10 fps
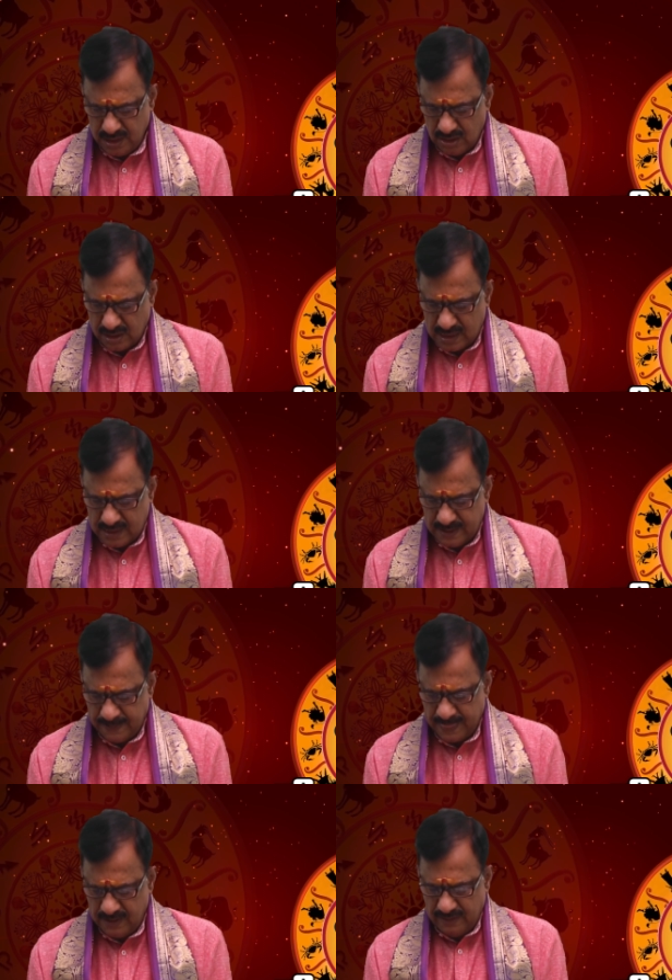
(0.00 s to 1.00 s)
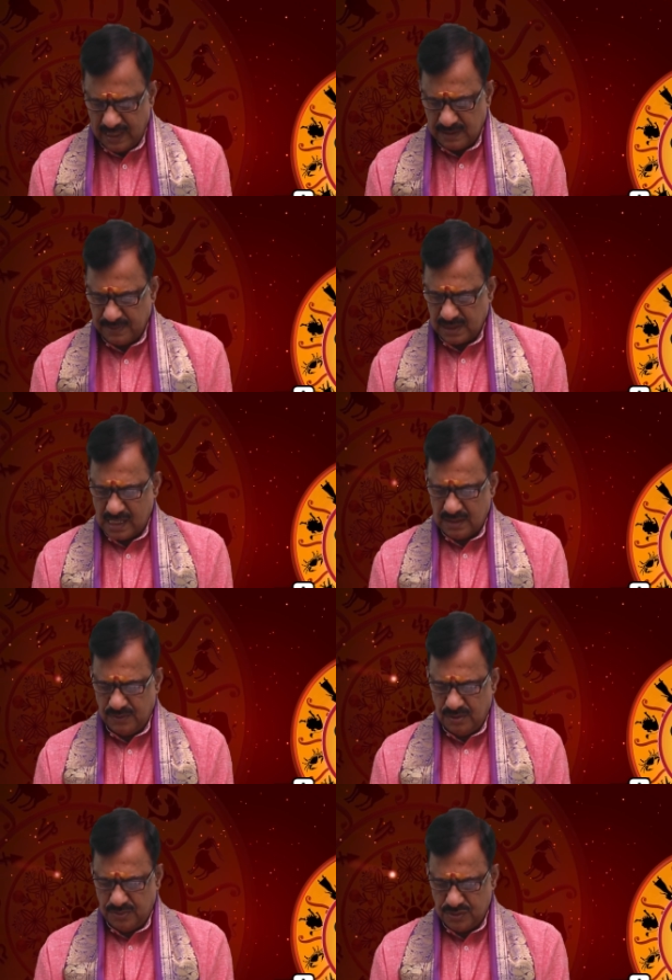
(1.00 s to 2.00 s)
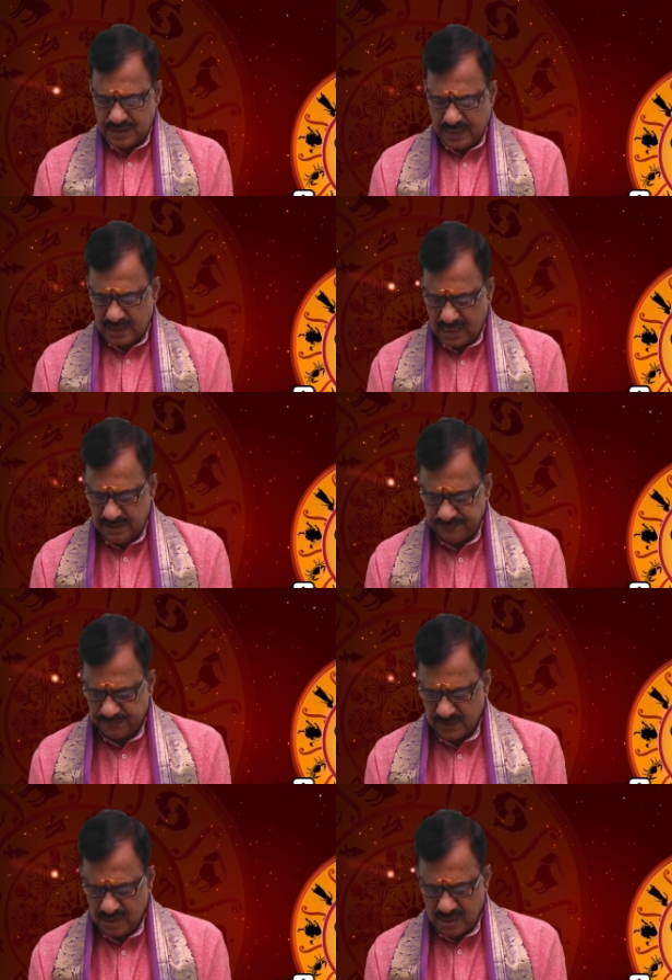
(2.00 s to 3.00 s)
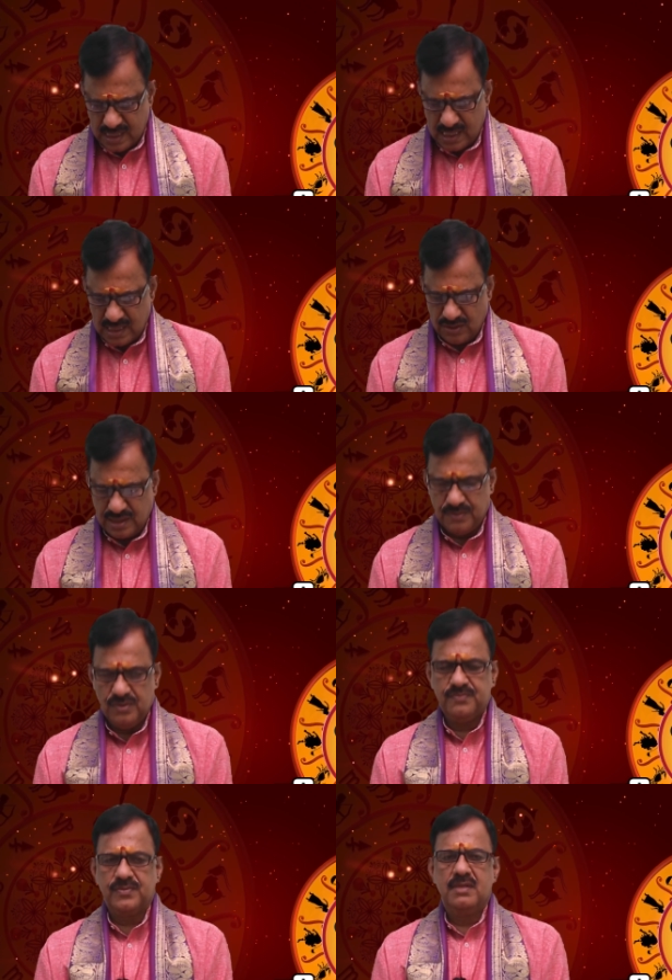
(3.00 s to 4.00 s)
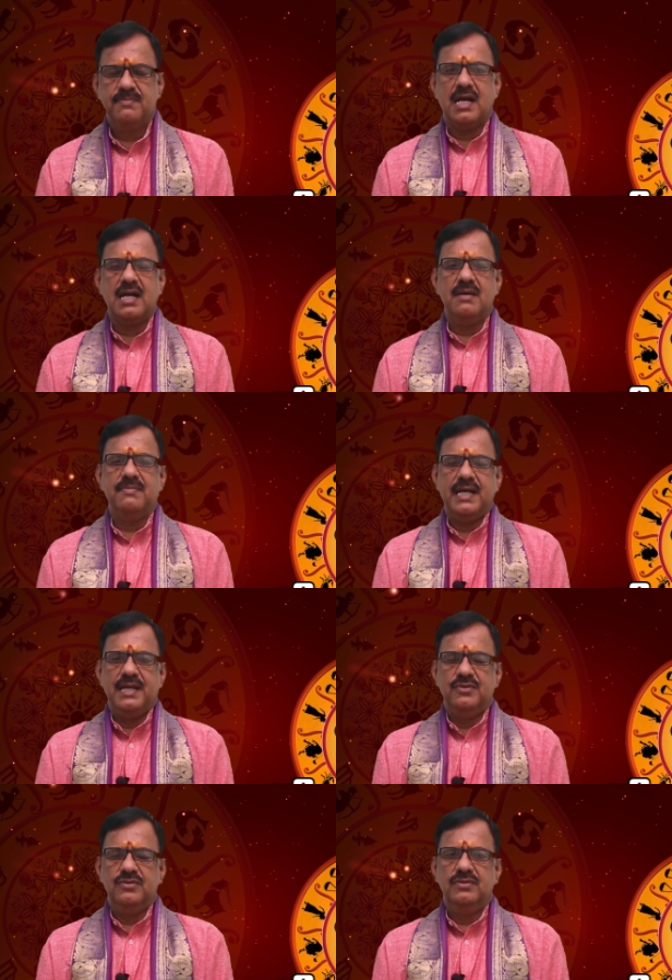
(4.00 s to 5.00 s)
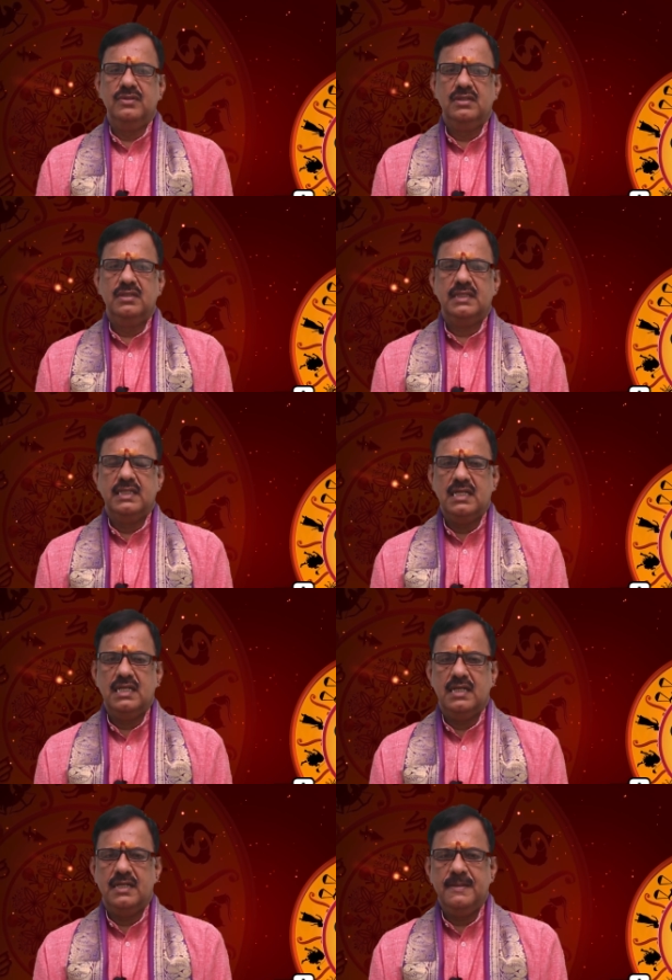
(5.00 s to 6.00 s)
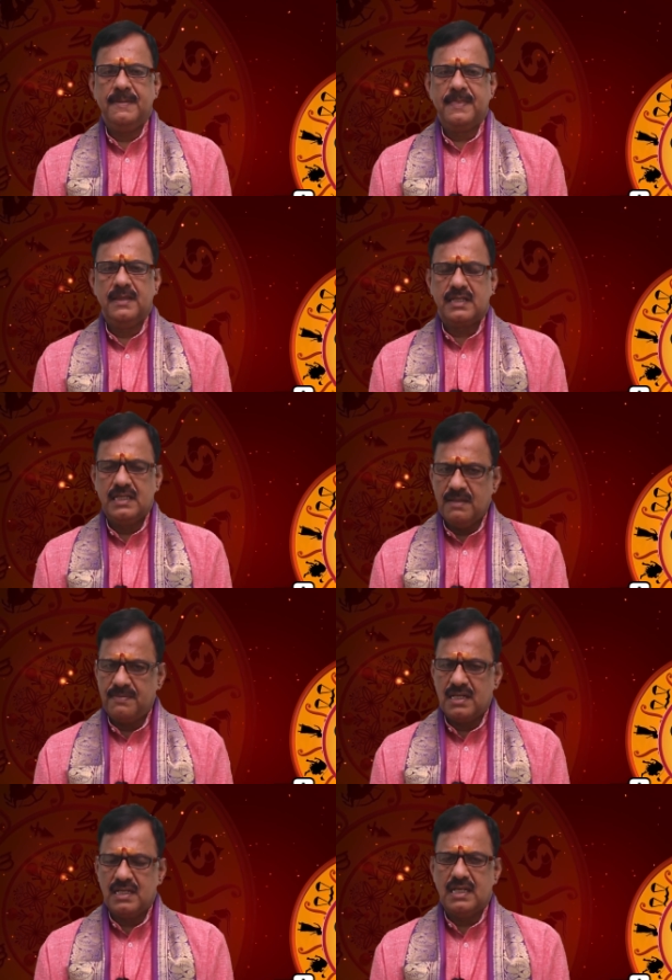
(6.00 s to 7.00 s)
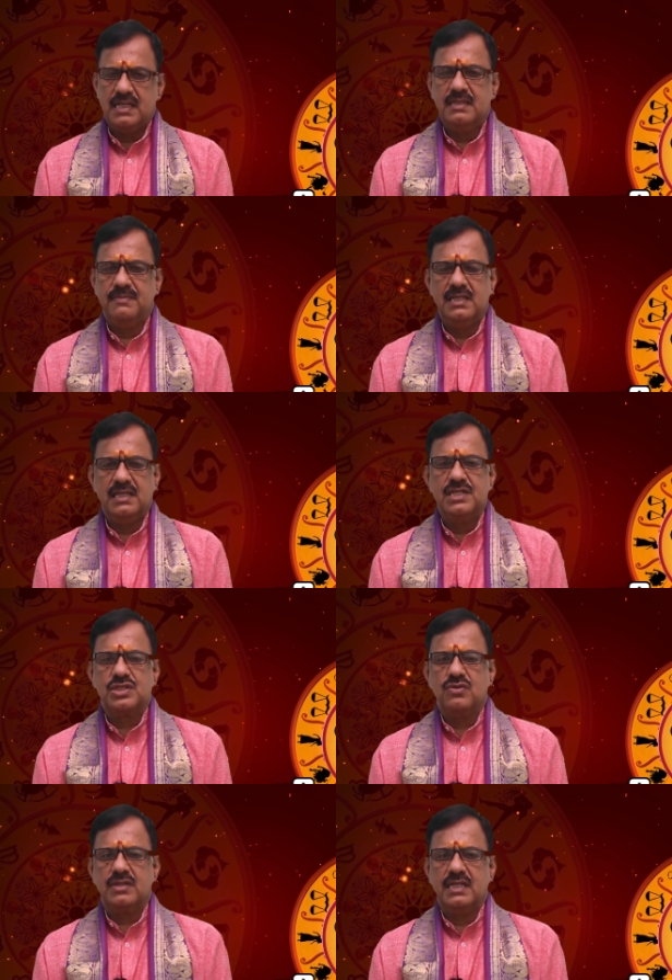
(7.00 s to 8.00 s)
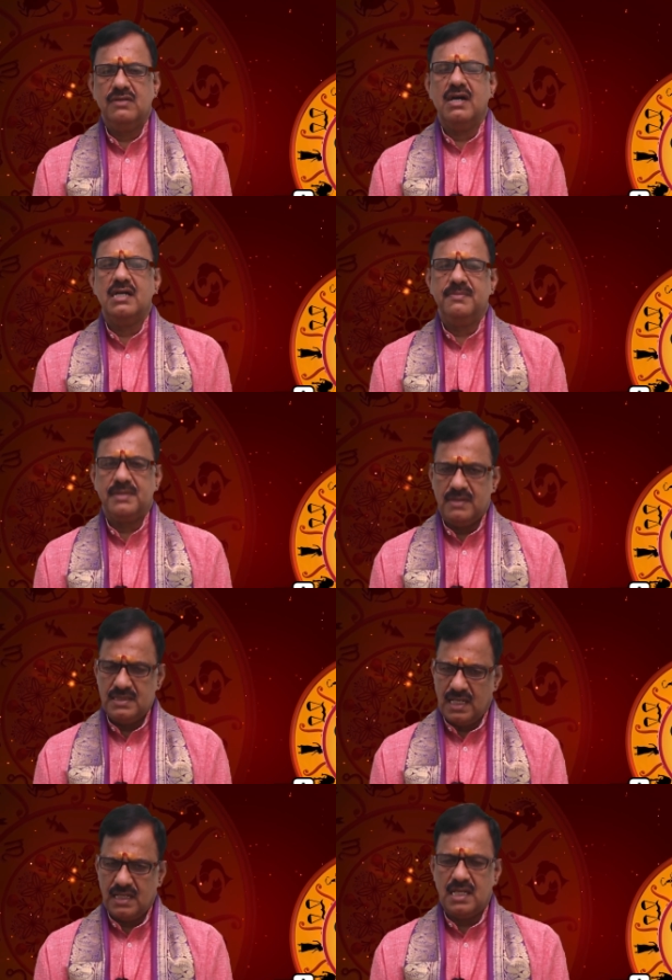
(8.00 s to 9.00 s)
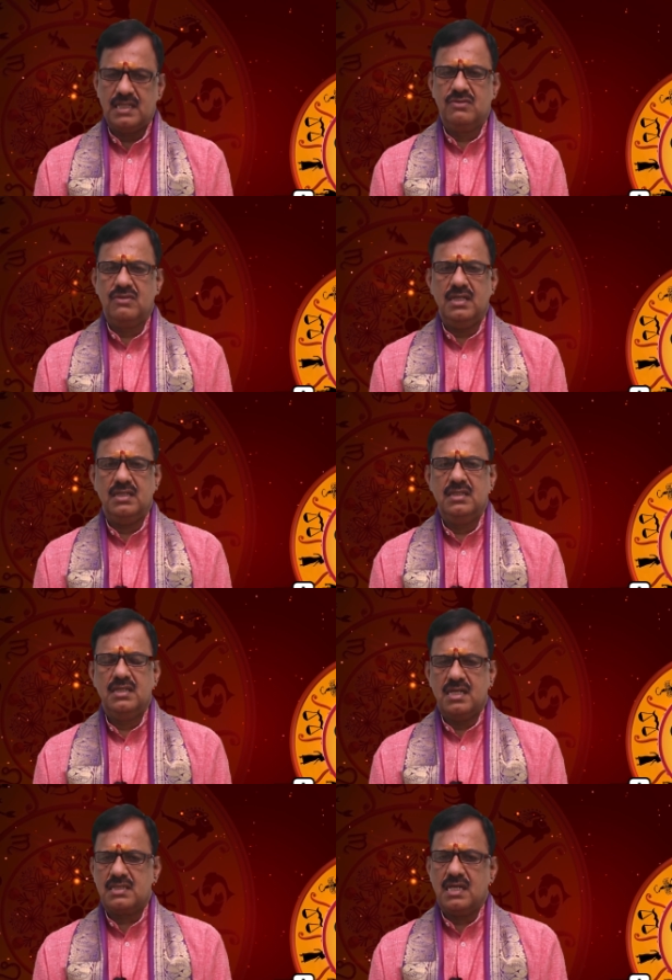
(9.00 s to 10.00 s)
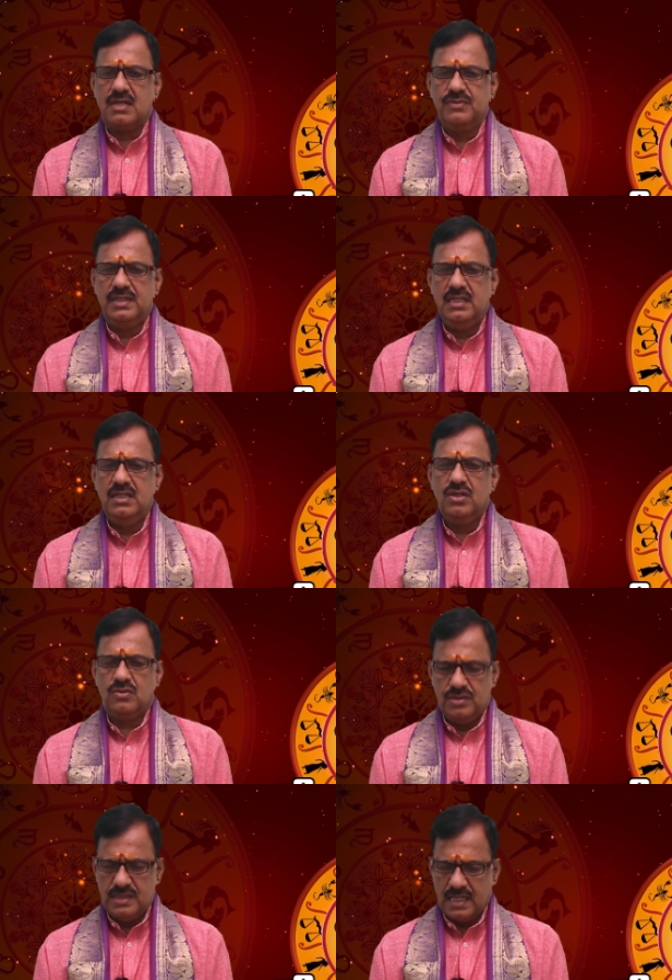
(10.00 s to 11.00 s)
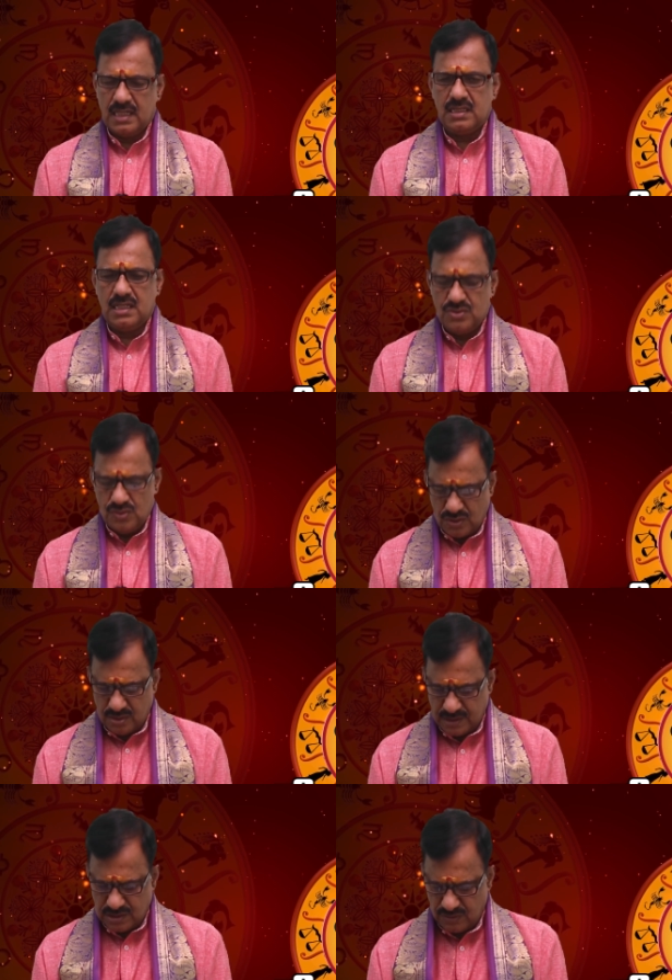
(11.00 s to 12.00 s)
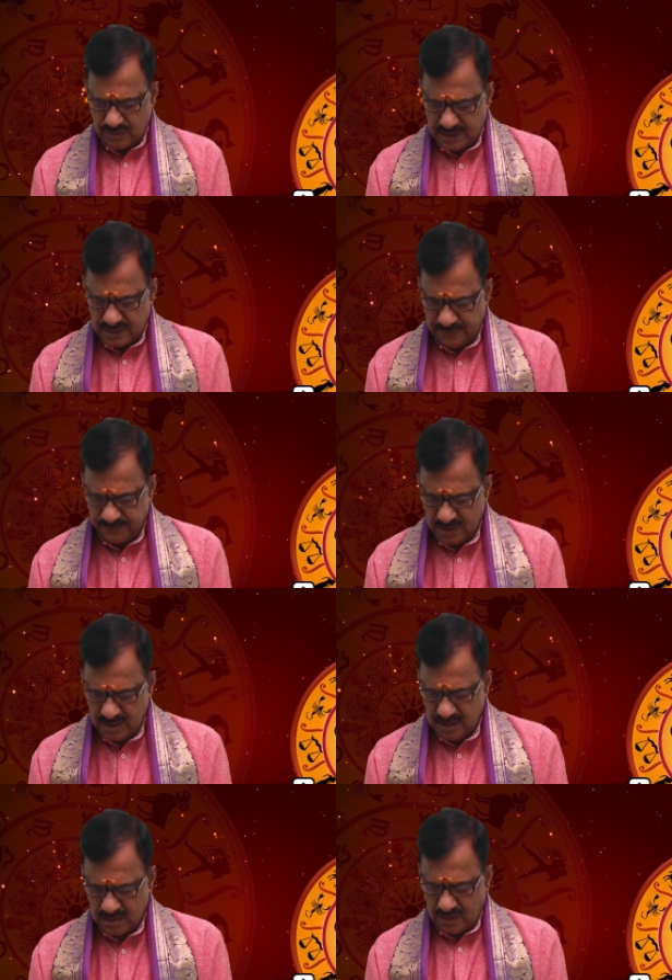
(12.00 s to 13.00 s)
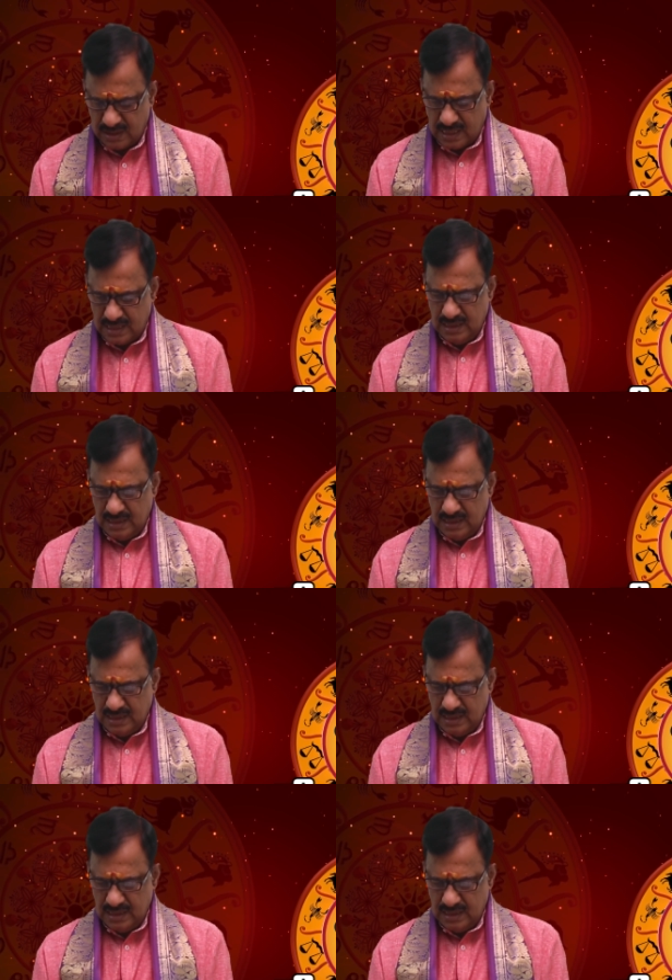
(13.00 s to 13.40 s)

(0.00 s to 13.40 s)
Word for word: ఈ యొక్క వేళ తప్పిన కాలంలో భోంచేయట అనారోగ్యము ప్రాణాపాయము ఏదైనా కింద పడడం కానీ దెబ్బలు తగిలించుకోవడం కానీ వాహన ప్రవాహం జరగడానికి కూడా ఆస్కారం ఉంది కొంచెం జాగ్రత్తగా చూసుకుని మసలుకునేది తర్వాత